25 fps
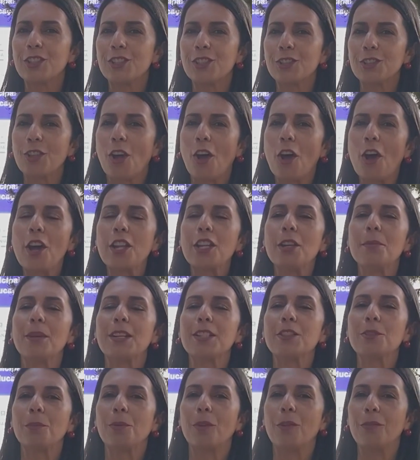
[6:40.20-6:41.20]
de história,
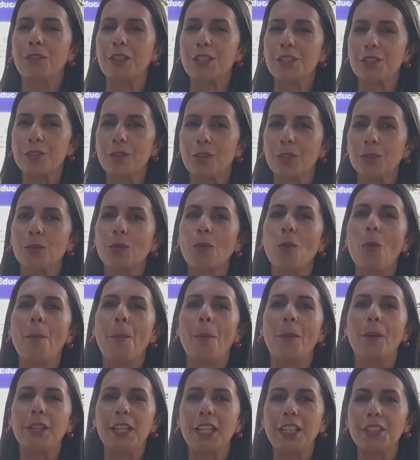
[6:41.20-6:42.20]
mas o professor do
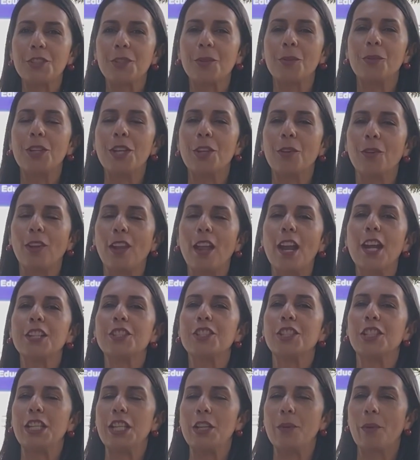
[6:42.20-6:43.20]
componente curricular
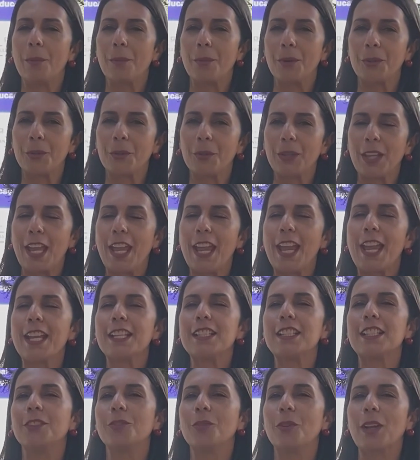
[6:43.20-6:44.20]
de língua
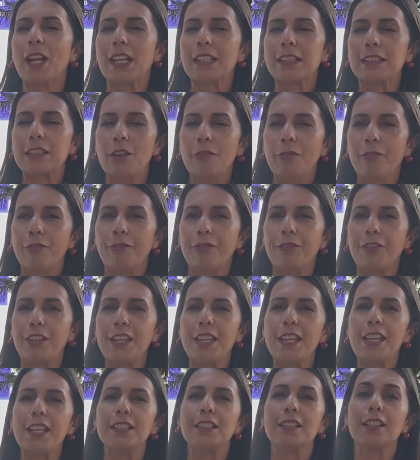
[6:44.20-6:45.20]
portuguesa, educação
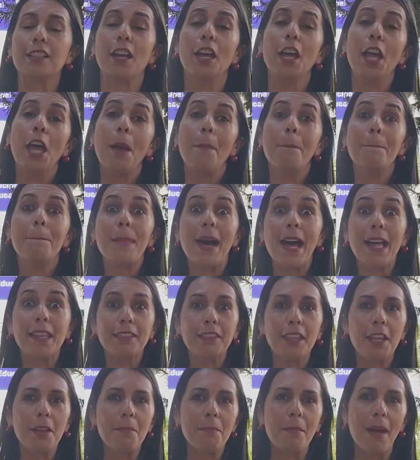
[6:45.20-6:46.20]
física,
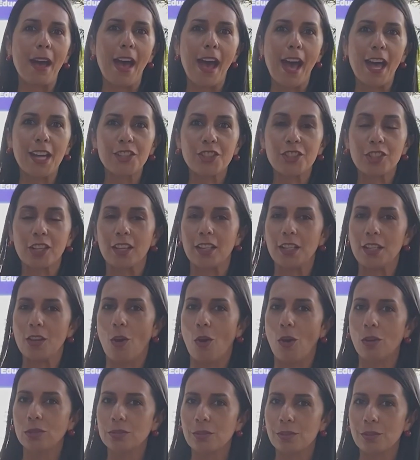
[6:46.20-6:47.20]
matemática, e
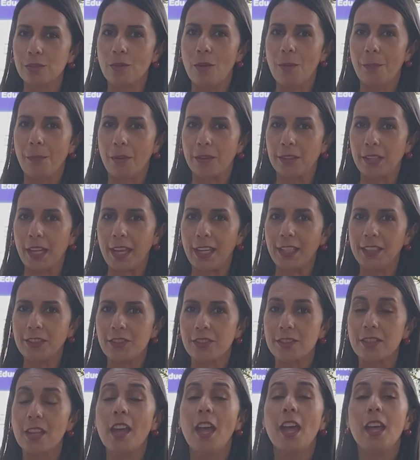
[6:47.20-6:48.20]
outros
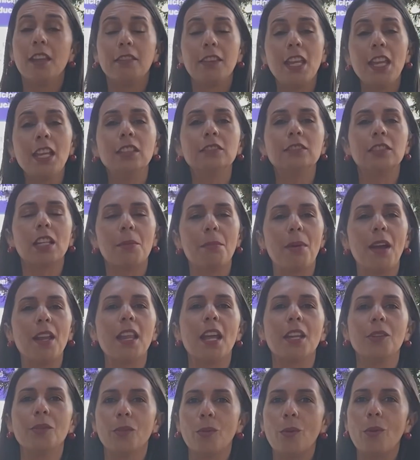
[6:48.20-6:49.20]
componentes, tem que
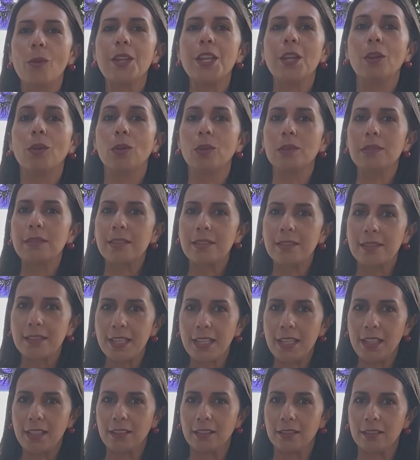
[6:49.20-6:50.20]
trabalhar no currículo
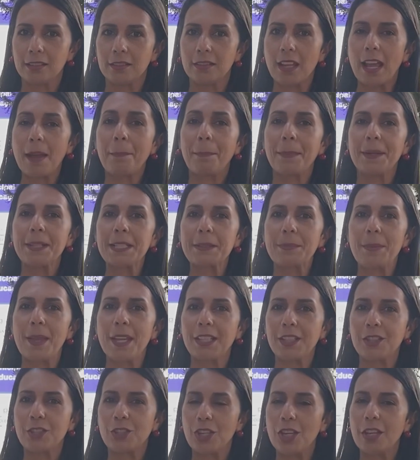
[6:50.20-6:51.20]
sim, é a
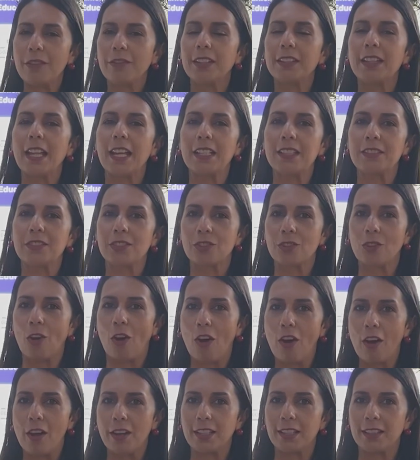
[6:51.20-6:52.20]
perspectiva da
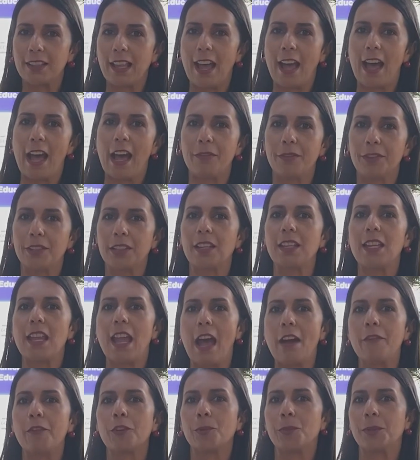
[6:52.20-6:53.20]
história da África e
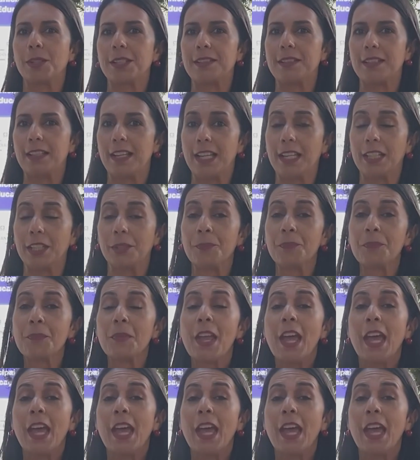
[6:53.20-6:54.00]
afro-brasileira.